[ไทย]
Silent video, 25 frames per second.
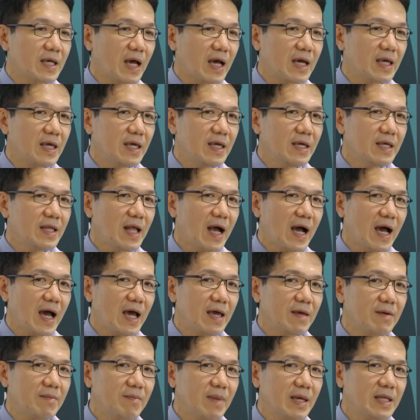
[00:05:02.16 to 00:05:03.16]
ใช้ได้
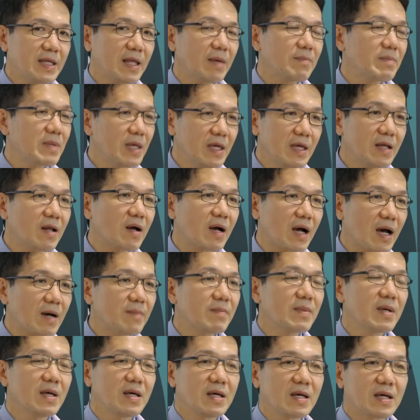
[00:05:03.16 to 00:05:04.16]
ไม่เต็มที่หรอกครับ